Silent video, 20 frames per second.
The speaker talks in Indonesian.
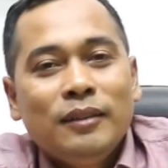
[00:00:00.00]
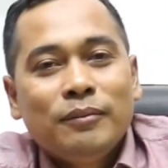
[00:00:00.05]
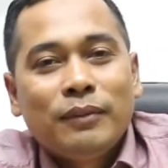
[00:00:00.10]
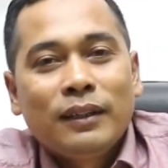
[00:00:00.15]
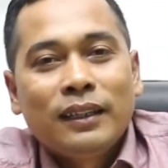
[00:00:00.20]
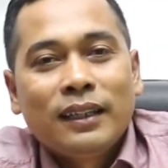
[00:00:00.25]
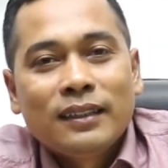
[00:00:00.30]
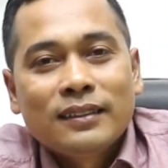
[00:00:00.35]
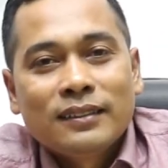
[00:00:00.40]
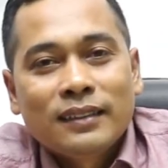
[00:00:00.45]

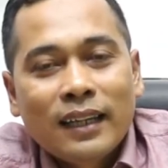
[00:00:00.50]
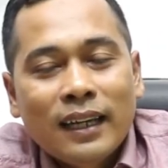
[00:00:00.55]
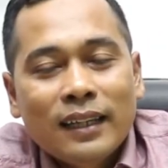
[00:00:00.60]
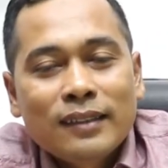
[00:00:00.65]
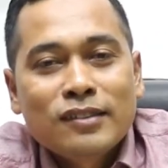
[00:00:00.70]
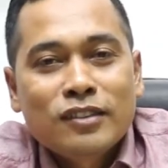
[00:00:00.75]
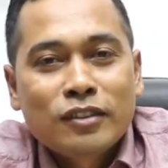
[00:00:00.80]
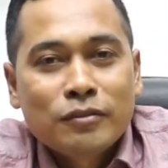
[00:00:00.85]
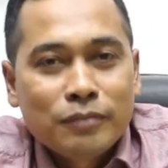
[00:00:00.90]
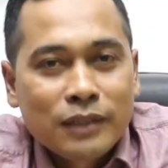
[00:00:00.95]
pada saat
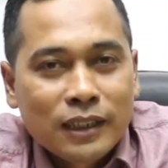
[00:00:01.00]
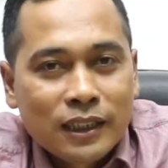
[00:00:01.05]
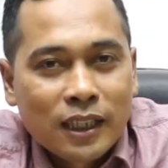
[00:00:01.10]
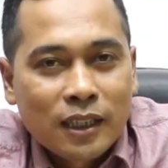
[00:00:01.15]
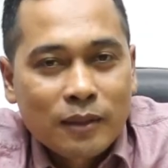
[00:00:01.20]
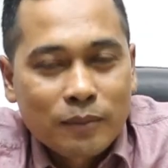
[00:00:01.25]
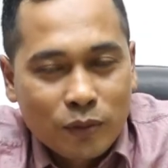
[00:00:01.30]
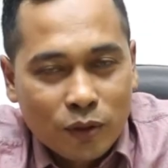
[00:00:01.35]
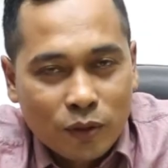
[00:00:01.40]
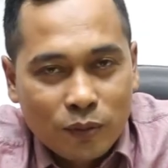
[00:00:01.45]

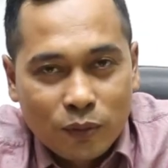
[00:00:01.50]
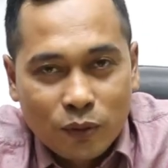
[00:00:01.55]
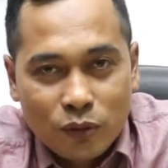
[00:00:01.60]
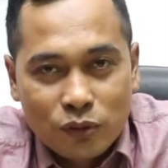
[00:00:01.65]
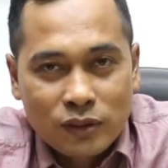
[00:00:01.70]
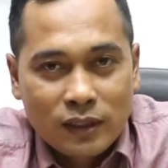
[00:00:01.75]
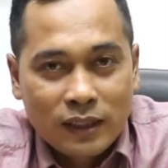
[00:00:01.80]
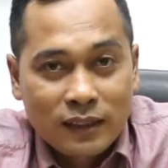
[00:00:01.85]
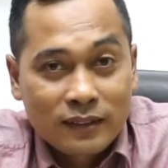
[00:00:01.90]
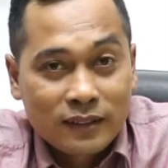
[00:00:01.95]
seminar
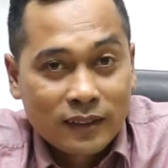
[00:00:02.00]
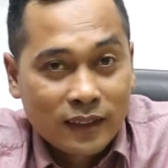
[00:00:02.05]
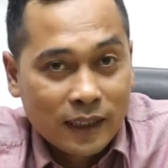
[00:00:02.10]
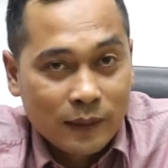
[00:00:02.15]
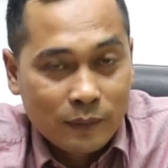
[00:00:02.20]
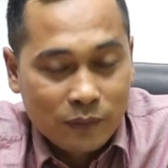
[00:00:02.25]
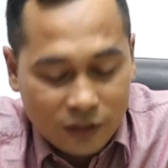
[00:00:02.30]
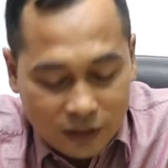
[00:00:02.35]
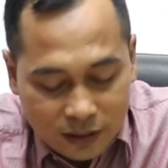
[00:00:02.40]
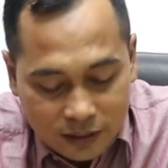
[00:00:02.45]
proposal
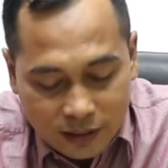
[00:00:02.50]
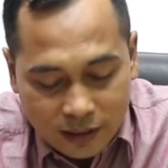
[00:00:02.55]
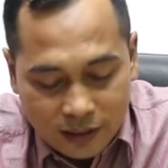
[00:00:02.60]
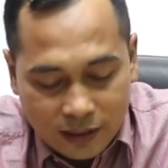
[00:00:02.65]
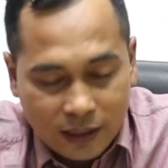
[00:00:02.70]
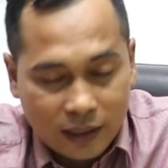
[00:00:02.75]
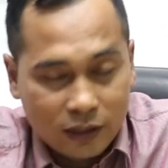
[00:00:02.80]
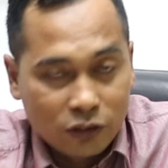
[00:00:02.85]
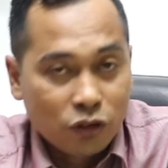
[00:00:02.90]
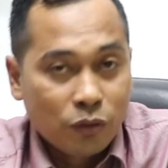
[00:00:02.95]

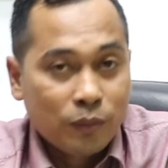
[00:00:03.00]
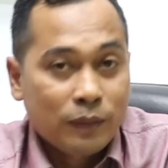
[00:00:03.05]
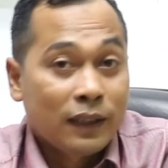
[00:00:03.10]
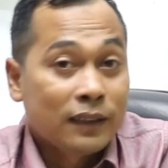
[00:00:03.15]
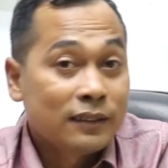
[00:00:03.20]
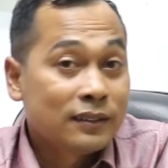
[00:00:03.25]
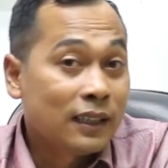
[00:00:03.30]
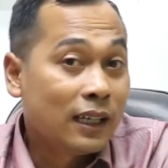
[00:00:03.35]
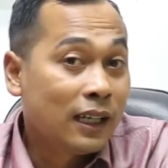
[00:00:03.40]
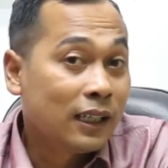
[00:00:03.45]
skripsinya atau
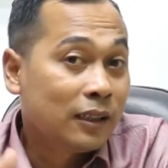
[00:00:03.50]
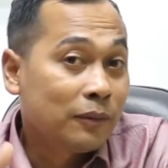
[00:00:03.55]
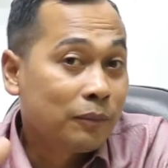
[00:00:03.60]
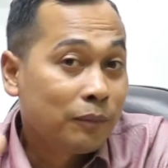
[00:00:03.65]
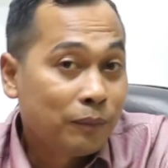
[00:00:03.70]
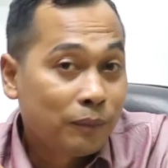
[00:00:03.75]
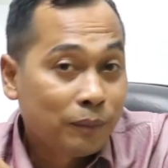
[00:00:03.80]
perasaan